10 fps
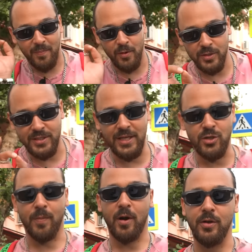Плюс здесь
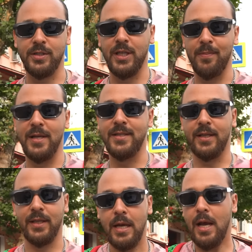еще проходят
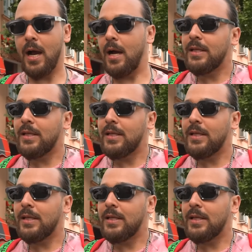стендап-концерты. А,